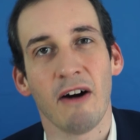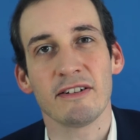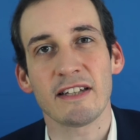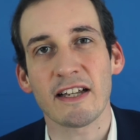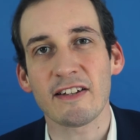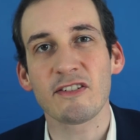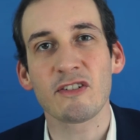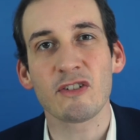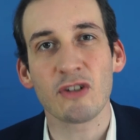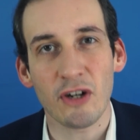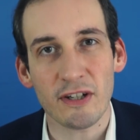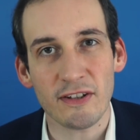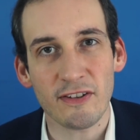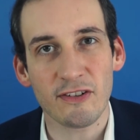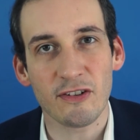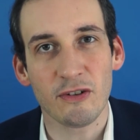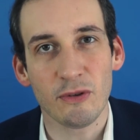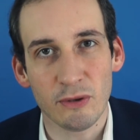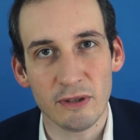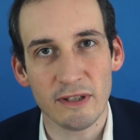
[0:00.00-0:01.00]
Und das
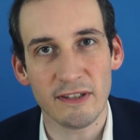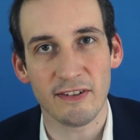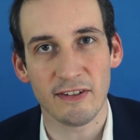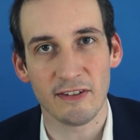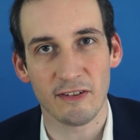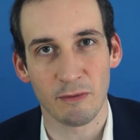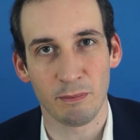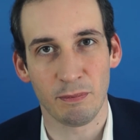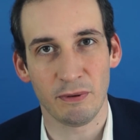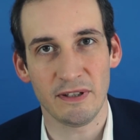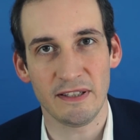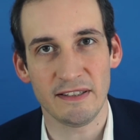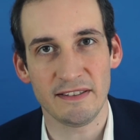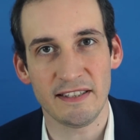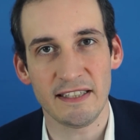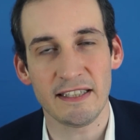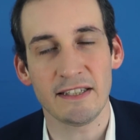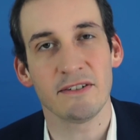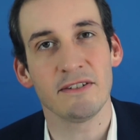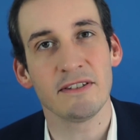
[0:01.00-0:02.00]
trotz
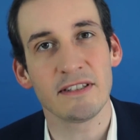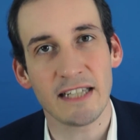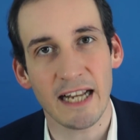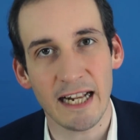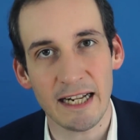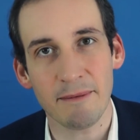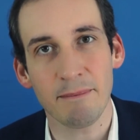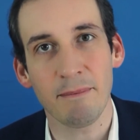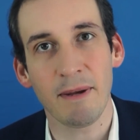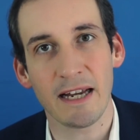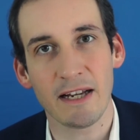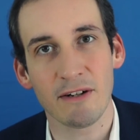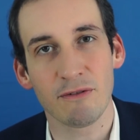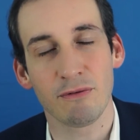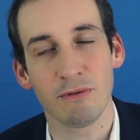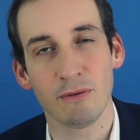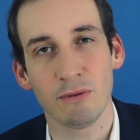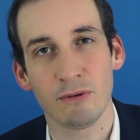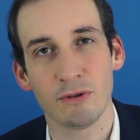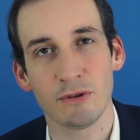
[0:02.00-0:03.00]
Nullzinspolitik und
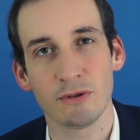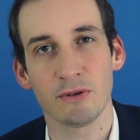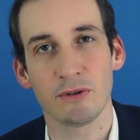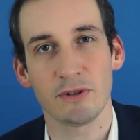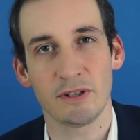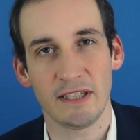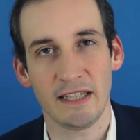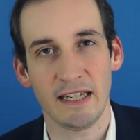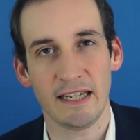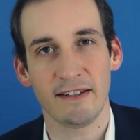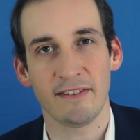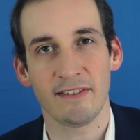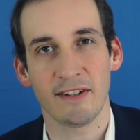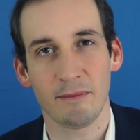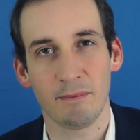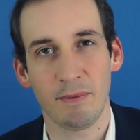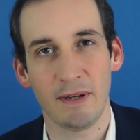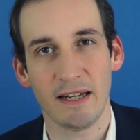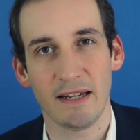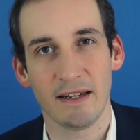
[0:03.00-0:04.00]
Geldmengenflutung durch die
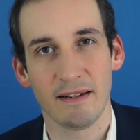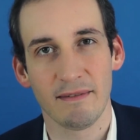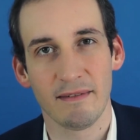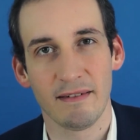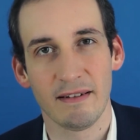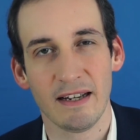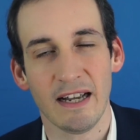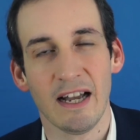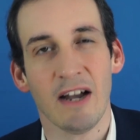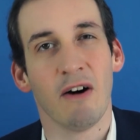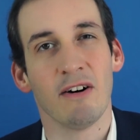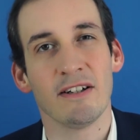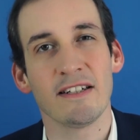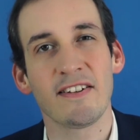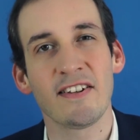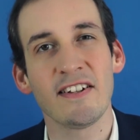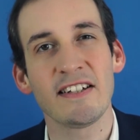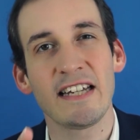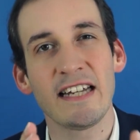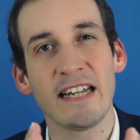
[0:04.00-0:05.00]
EZB. Und es
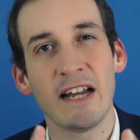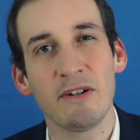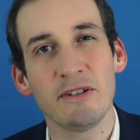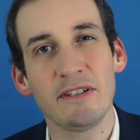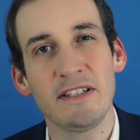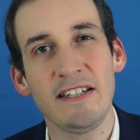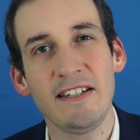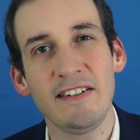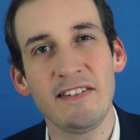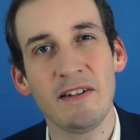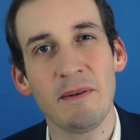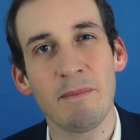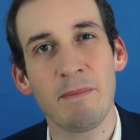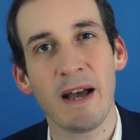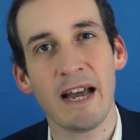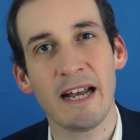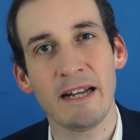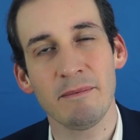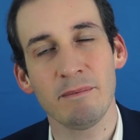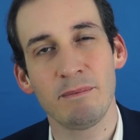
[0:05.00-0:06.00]
sind genau diese
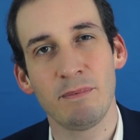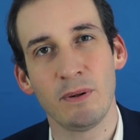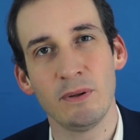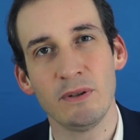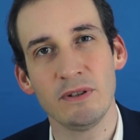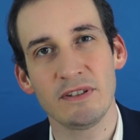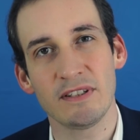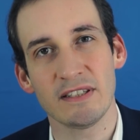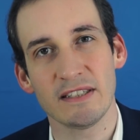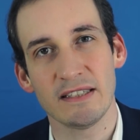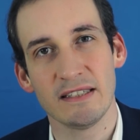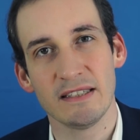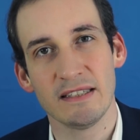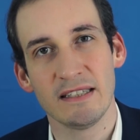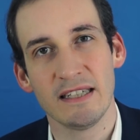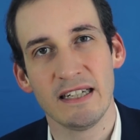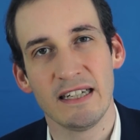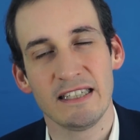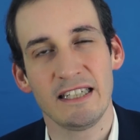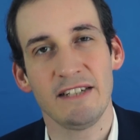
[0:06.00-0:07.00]
beiden Punkte,
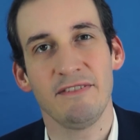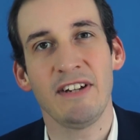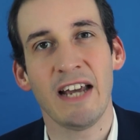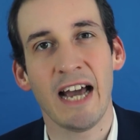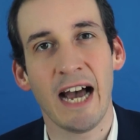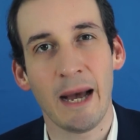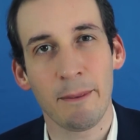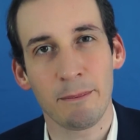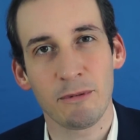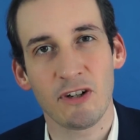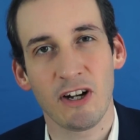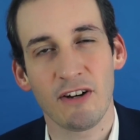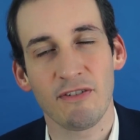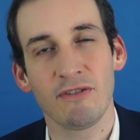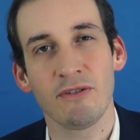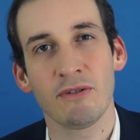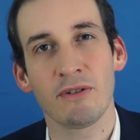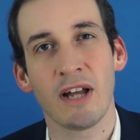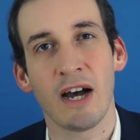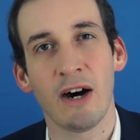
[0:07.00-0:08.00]
die wir
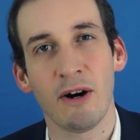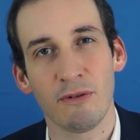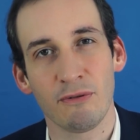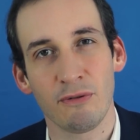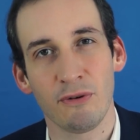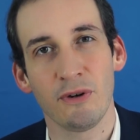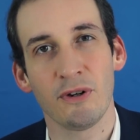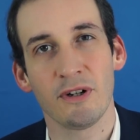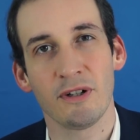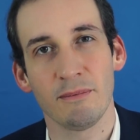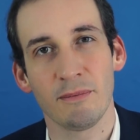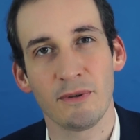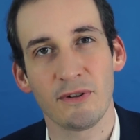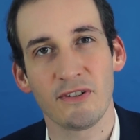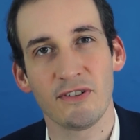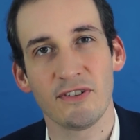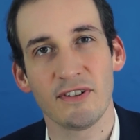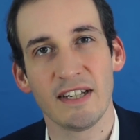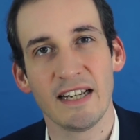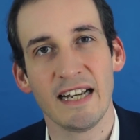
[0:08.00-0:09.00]
abschaffen und aufhören
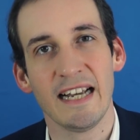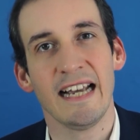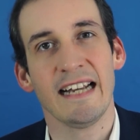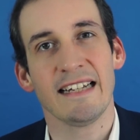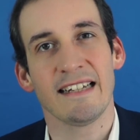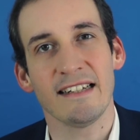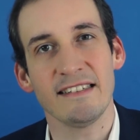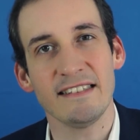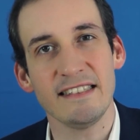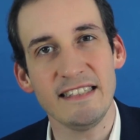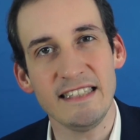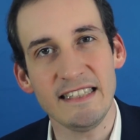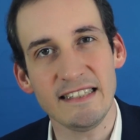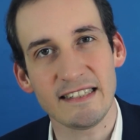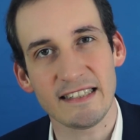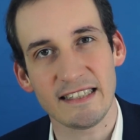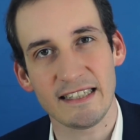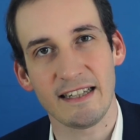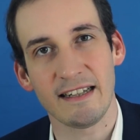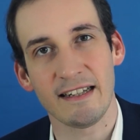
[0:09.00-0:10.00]
müssen. Denn die
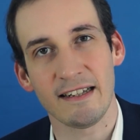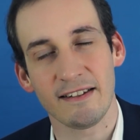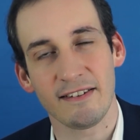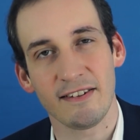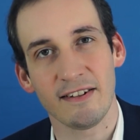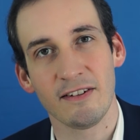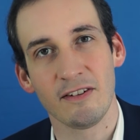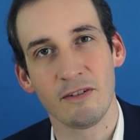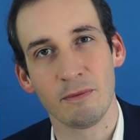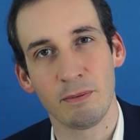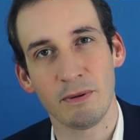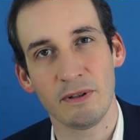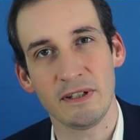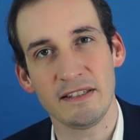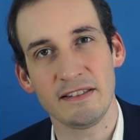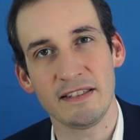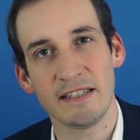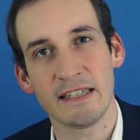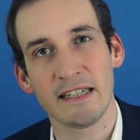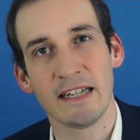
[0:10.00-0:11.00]

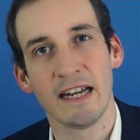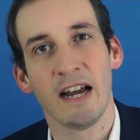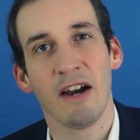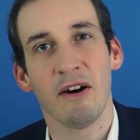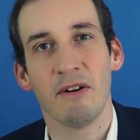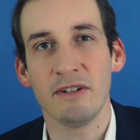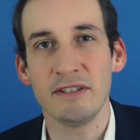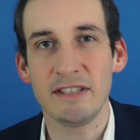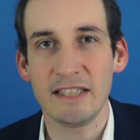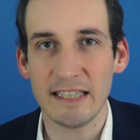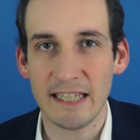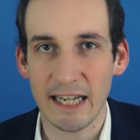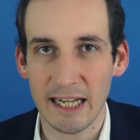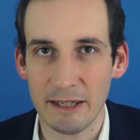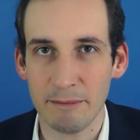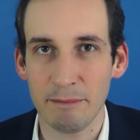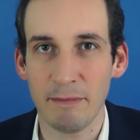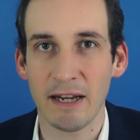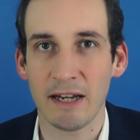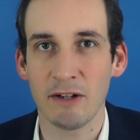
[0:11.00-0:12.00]
Niedrigzinspolitik und die
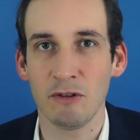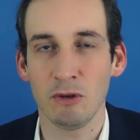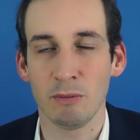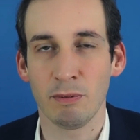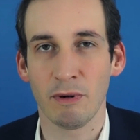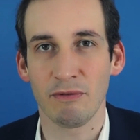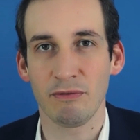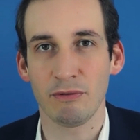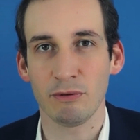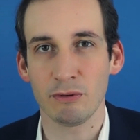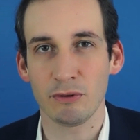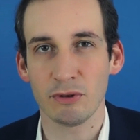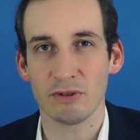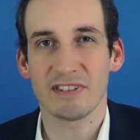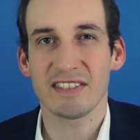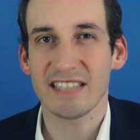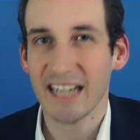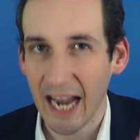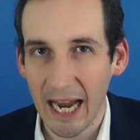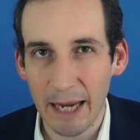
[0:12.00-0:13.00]
Geldmengenüberflutung
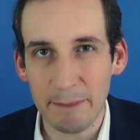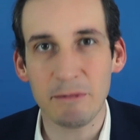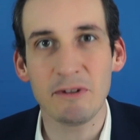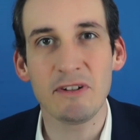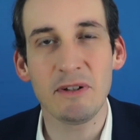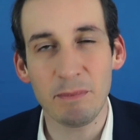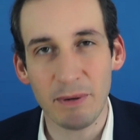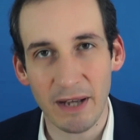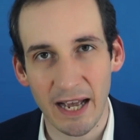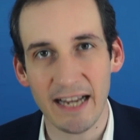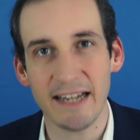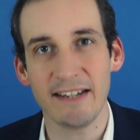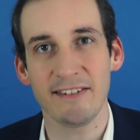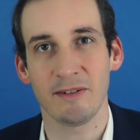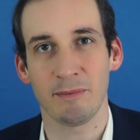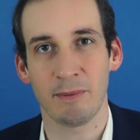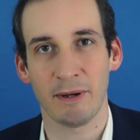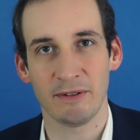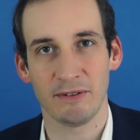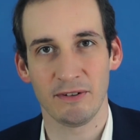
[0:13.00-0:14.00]
treibt die Preise
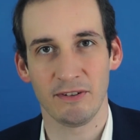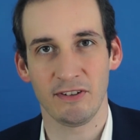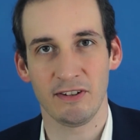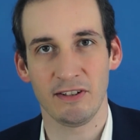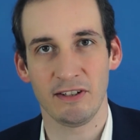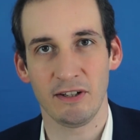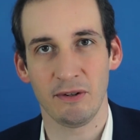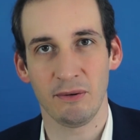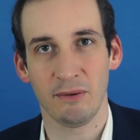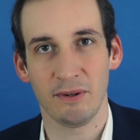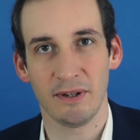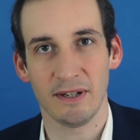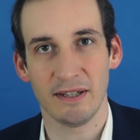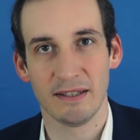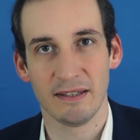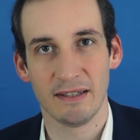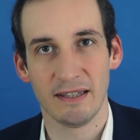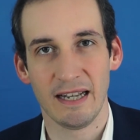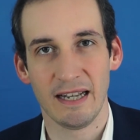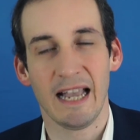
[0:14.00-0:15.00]
bei uns in die Höhe.
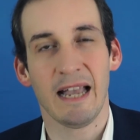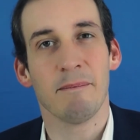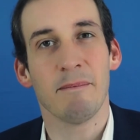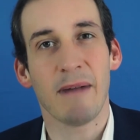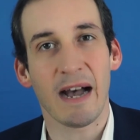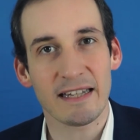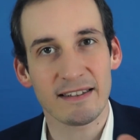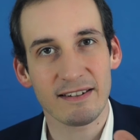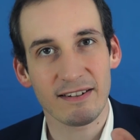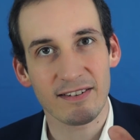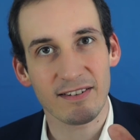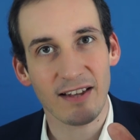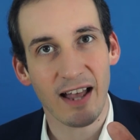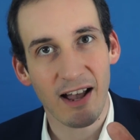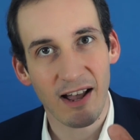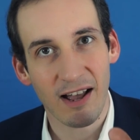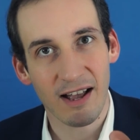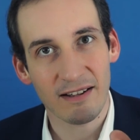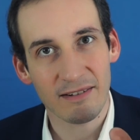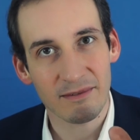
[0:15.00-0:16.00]
Macht es
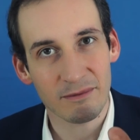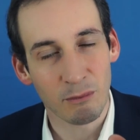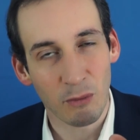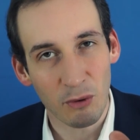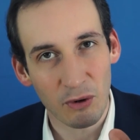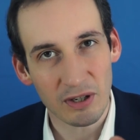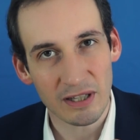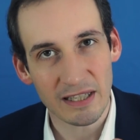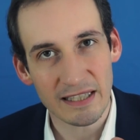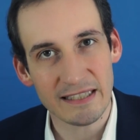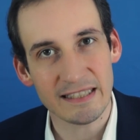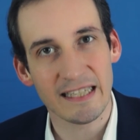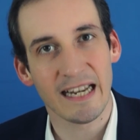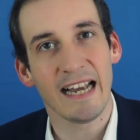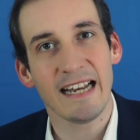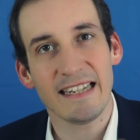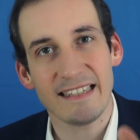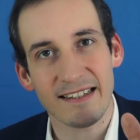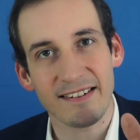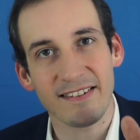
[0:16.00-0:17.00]
da äh, möglich,
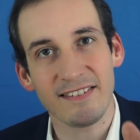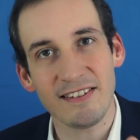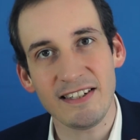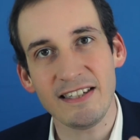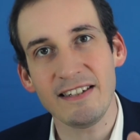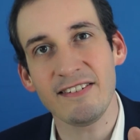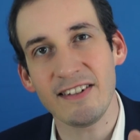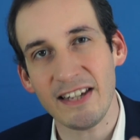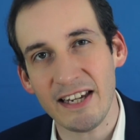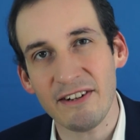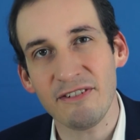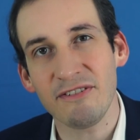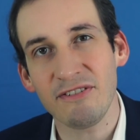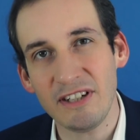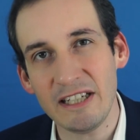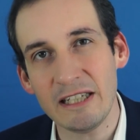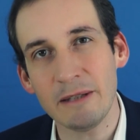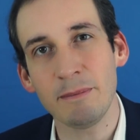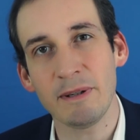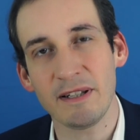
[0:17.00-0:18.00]
dass sie sehr
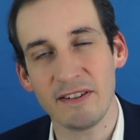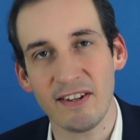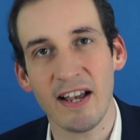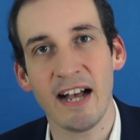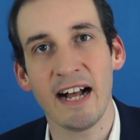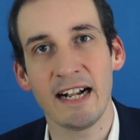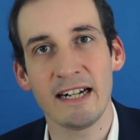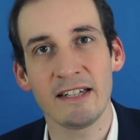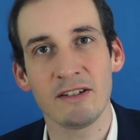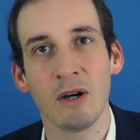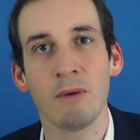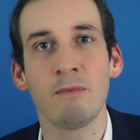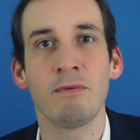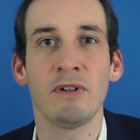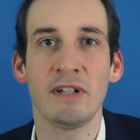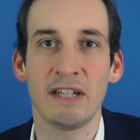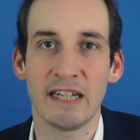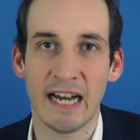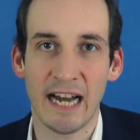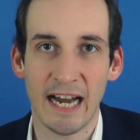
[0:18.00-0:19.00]
viel bezahlen,
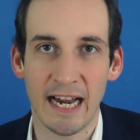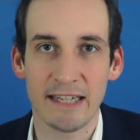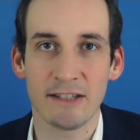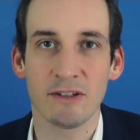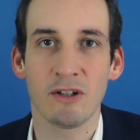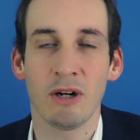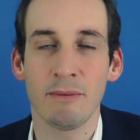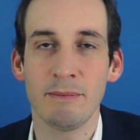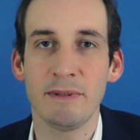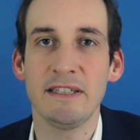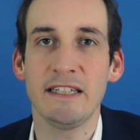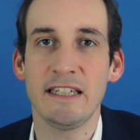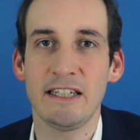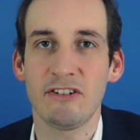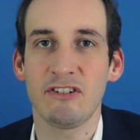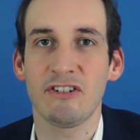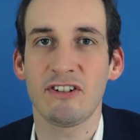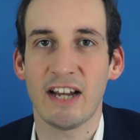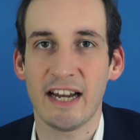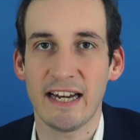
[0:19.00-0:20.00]
obwohl ihre Einkommen nicht
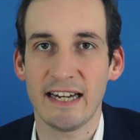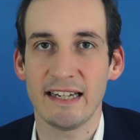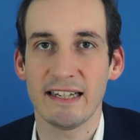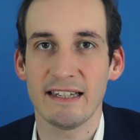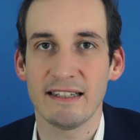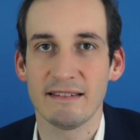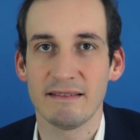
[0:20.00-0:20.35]
steigen.